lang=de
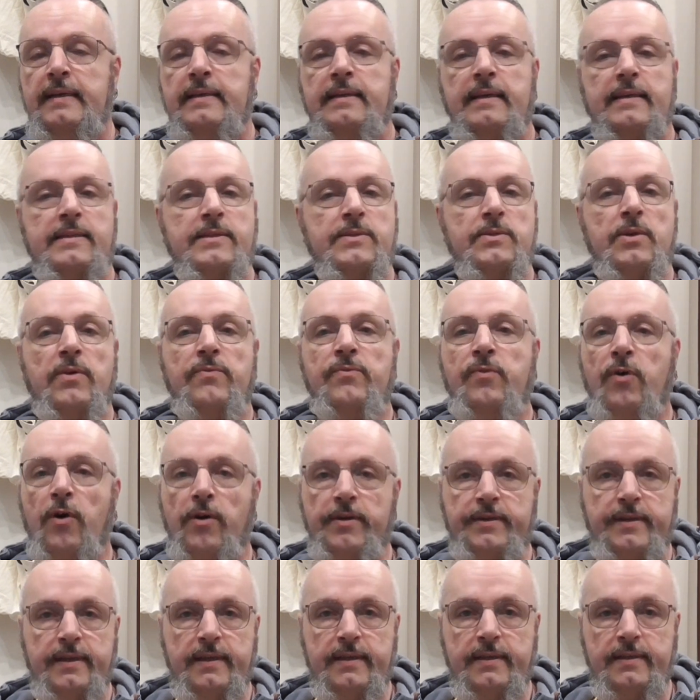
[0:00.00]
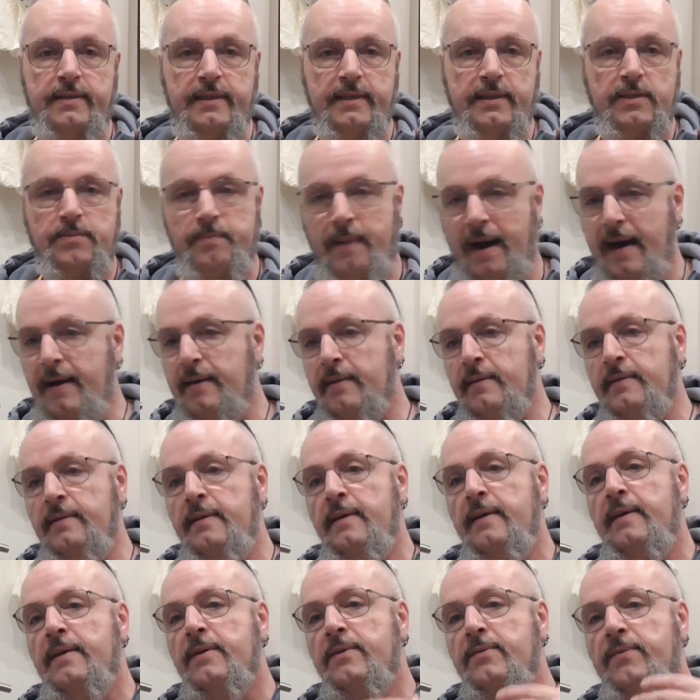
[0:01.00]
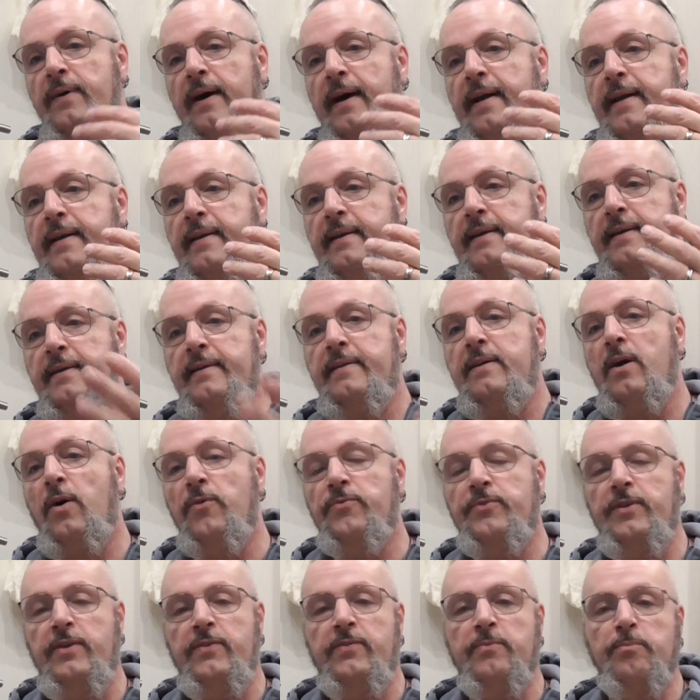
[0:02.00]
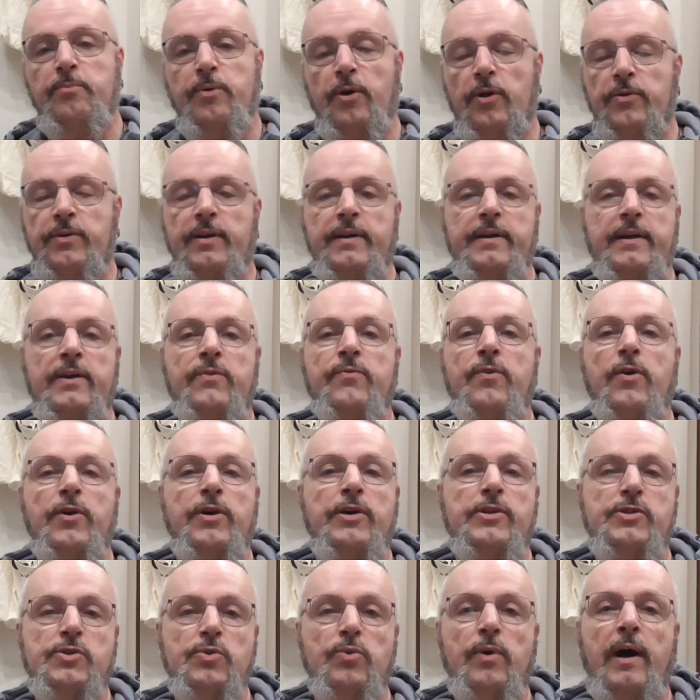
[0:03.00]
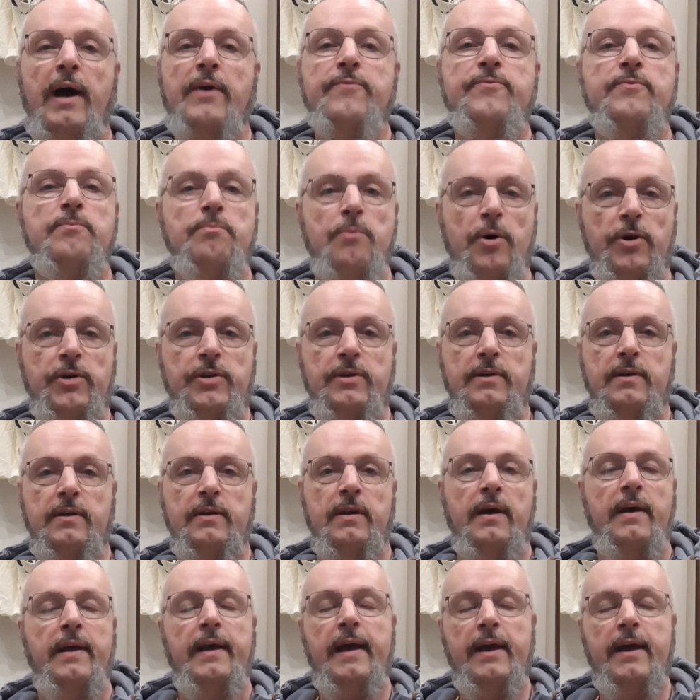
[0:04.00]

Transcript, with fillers: Das wollte ich nicht machen, weil ich auf diesen Plotter nicht wirklich zugreifen möchte.